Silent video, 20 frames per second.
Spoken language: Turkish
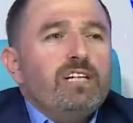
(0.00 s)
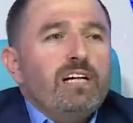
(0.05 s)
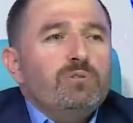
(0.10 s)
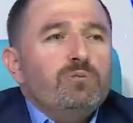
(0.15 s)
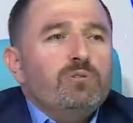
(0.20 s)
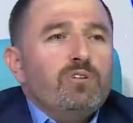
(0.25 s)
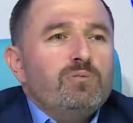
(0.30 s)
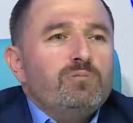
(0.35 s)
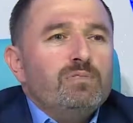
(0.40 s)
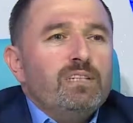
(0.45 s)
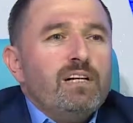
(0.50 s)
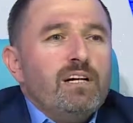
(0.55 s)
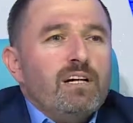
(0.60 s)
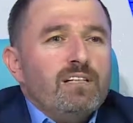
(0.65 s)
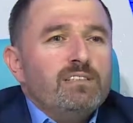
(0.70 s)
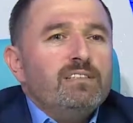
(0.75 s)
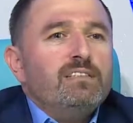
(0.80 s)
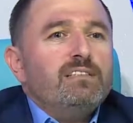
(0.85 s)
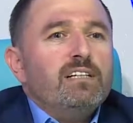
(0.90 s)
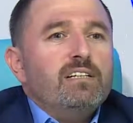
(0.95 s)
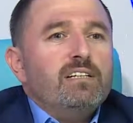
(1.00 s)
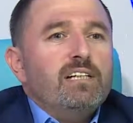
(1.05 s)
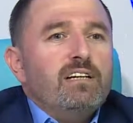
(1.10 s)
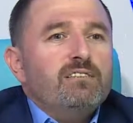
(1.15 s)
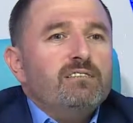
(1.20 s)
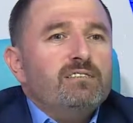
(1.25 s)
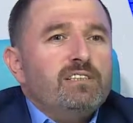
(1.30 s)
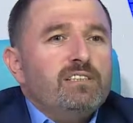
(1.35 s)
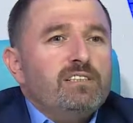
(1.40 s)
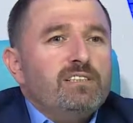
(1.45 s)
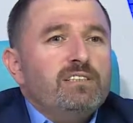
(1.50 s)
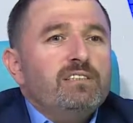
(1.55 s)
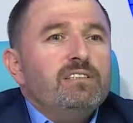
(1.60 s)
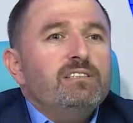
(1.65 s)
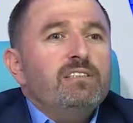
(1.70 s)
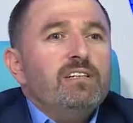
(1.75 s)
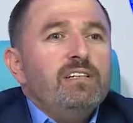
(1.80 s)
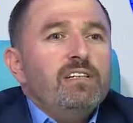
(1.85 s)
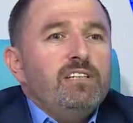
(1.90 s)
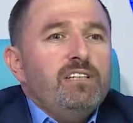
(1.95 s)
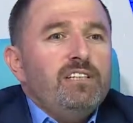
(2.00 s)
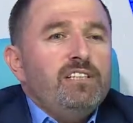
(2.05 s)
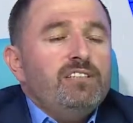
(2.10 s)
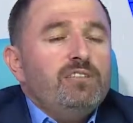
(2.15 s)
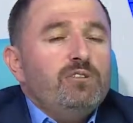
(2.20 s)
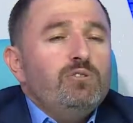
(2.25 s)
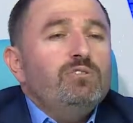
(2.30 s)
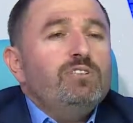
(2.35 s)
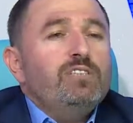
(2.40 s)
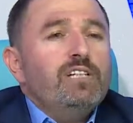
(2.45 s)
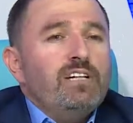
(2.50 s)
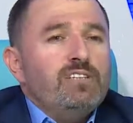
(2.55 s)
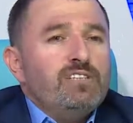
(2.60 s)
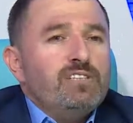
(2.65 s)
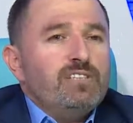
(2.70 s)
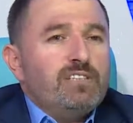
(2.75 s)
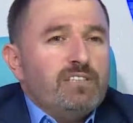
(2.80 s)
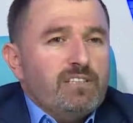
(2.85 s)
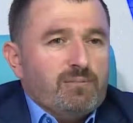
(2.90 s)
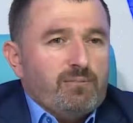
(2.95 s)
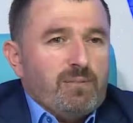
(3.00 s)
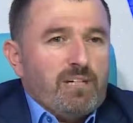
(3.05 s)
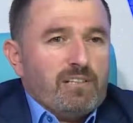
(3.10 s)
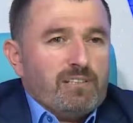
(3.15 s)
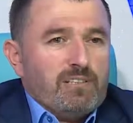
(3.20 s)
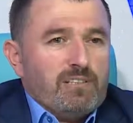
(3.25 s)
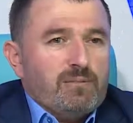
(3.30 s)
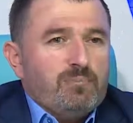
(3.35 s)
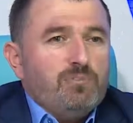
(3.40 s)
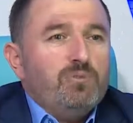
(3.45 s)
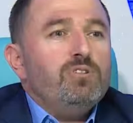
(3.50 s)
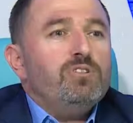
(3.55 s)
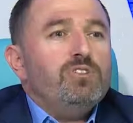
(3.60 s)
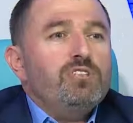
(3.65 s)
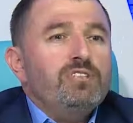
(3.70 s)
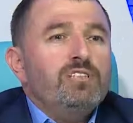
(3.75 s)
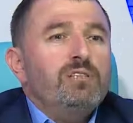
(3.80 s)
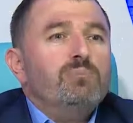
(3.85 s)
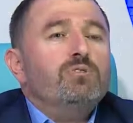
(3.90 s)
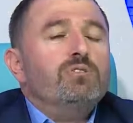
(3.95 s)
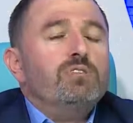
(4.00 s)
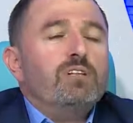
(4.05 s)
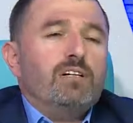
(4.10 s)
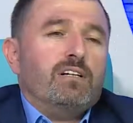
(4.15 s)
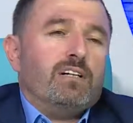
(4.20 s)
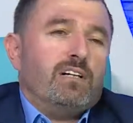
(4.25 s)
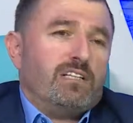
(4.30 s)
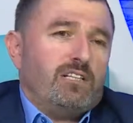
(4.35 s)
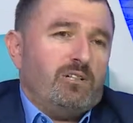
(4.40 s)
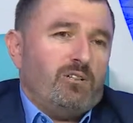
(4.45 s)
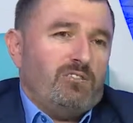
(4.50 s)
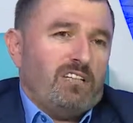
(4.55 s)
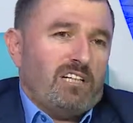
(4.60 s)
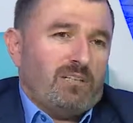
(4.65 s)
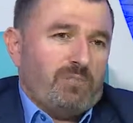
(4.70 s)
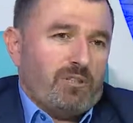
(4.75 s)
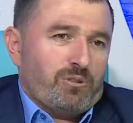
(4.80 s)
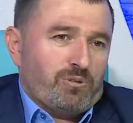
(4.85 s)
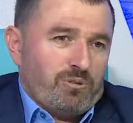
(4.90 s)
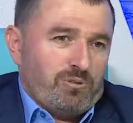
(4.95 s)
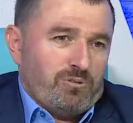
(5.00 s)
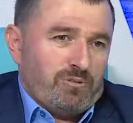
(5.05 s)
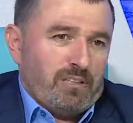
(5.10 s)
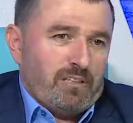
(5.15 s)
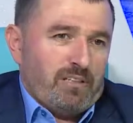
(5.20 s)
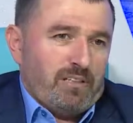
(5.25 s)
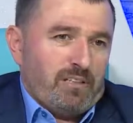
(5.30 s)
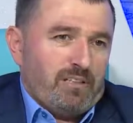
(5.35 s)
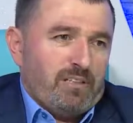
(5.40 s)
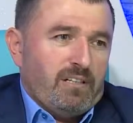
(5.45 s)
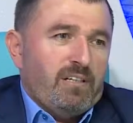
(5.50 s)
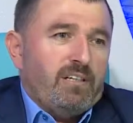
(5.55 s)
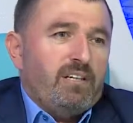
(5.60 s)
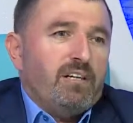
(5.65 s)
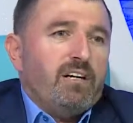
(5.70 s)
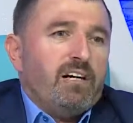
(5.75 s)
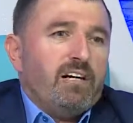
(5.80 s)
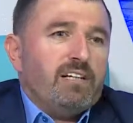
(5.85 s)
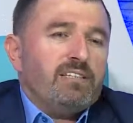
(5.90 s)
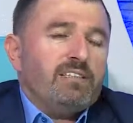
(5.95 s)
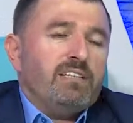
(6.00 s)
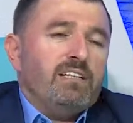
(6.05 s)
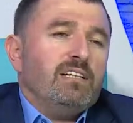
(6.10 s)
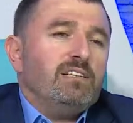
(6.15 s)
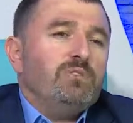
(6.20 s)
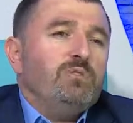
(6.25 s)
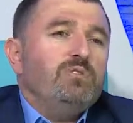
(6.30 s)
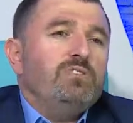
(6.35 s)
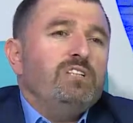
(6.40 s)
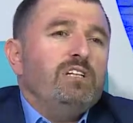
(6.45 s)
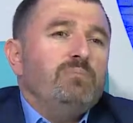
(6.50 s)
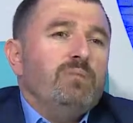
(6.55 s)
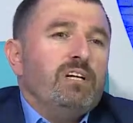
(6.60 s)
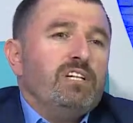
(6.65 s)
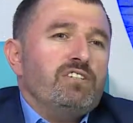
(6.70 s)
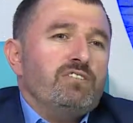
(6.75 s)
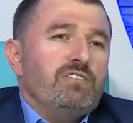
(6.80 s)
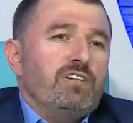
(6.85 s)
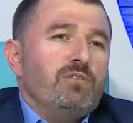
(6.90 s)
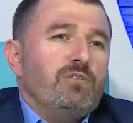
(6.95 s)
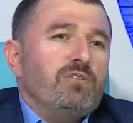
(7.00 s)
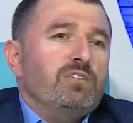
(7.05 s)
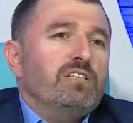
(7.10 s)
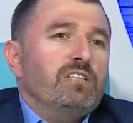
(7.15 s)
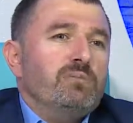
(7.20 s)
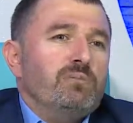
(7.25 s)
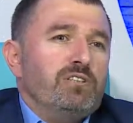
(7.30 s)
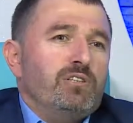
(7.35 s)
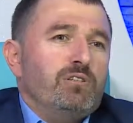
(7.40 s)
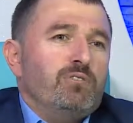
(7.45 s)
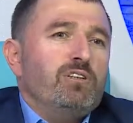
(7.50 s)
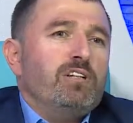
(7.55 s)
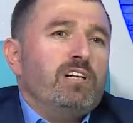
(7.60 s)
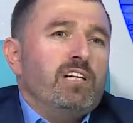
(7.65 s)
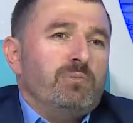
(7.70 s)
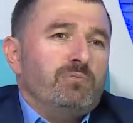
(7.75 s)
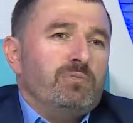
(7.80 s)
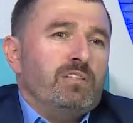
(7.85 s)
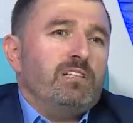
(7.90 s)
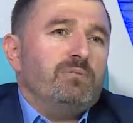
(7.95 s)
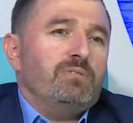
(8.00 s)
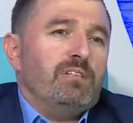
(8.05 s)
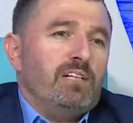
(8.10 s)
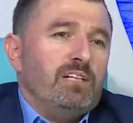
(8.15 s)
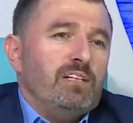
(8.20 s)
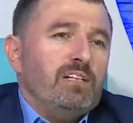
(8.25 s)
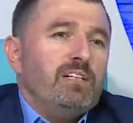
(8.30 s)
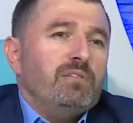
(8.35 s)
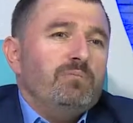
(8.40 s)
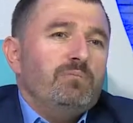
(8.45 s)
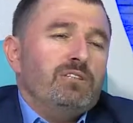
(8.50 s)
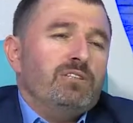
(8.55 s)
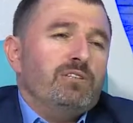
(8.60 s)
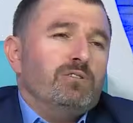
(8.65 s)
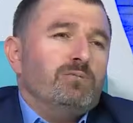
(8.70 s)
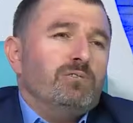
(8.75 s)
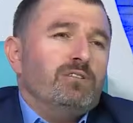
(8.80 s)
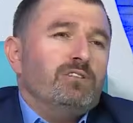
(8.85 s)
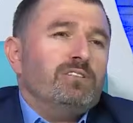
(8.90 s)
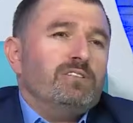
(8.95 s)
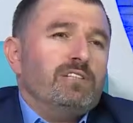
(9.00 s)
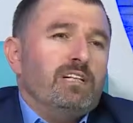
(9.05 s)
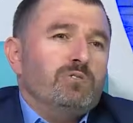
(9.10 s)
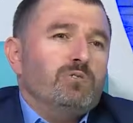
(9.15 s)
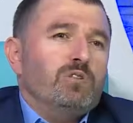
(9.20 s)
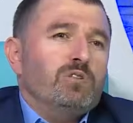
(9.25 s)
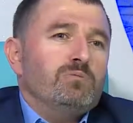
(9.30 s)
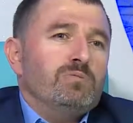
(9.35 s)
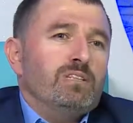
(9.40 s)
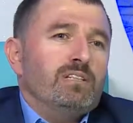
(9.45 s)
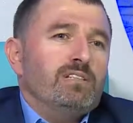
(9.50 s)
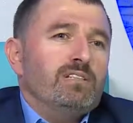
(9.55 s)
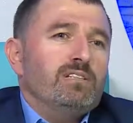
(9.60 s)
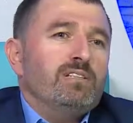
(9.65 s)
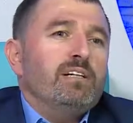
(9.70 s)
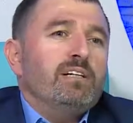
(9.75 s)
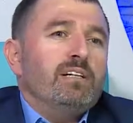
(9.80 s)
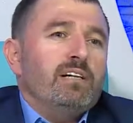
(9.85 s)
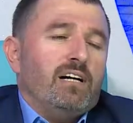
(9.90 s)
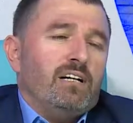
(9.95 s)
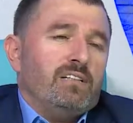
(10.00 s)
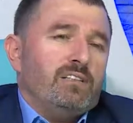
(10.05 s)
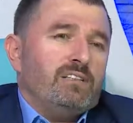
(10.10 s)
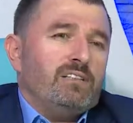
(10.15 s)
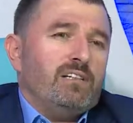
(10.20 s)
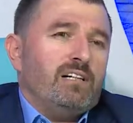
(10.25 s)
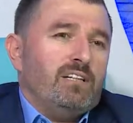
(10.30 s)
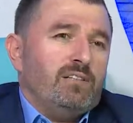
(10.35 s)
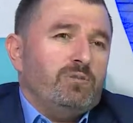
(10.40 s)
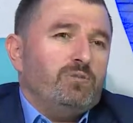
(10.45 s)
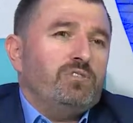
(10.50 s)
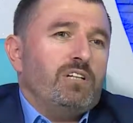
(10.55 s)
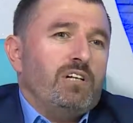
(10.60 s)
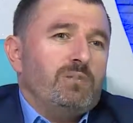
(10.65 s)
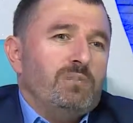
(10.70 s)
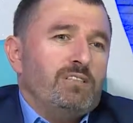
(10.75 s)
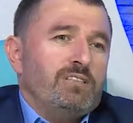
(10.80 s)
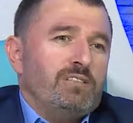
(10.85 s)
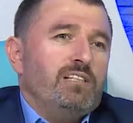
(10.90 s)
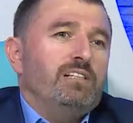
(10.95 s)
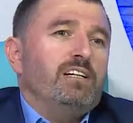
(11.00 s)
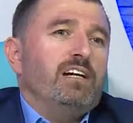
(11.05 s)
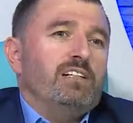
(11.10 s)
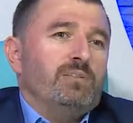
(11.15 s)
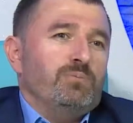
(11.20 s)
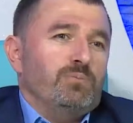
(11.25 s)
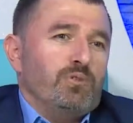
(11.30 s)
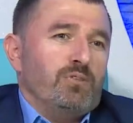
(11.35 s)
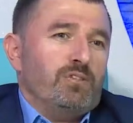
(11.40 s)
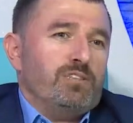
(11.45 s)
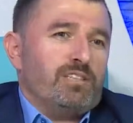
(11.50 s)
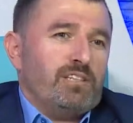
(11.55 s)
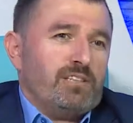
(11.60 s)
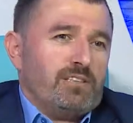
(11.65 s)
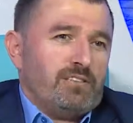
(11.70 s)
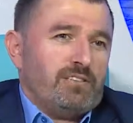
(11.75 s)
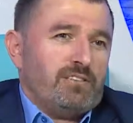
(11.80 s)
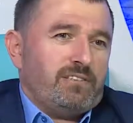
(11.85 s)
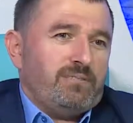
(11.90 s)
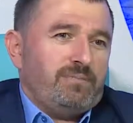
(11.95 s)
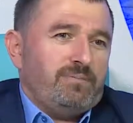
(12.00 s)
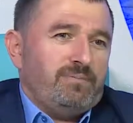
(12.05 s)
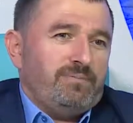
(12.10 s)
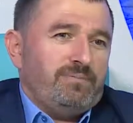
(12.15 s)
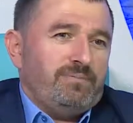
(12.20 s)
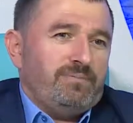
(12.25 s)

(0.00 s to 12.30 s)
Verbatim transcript: sendromda asıl tedavi kişinin insülin direncini kırmaktır. Bunun için de mutlaka kilo vermek zorundalar. Hastaların %5 ve 10 gibi kilo kayıpları bile metabolik sendromdaki antitelerin düzelmesine yardımcı olacaktır.